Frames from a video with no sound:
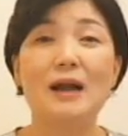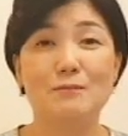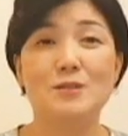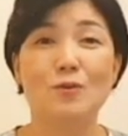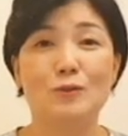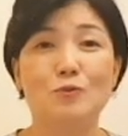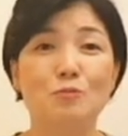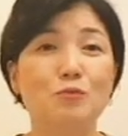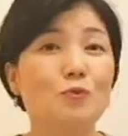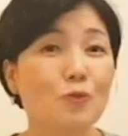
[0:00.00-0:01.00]
감정을
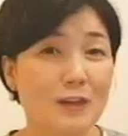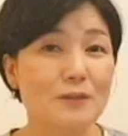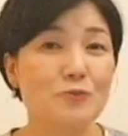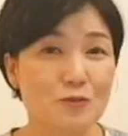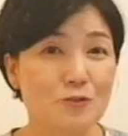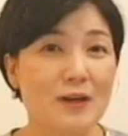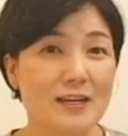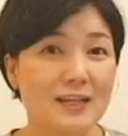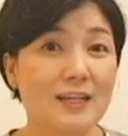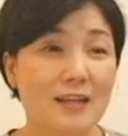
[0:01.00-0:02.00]
좀 북돋아 줄 수가
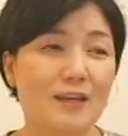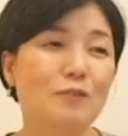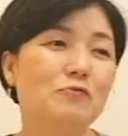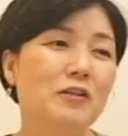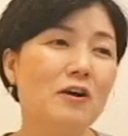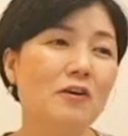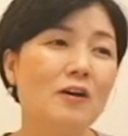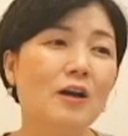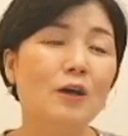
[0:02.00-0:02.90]
있게 되겠고요.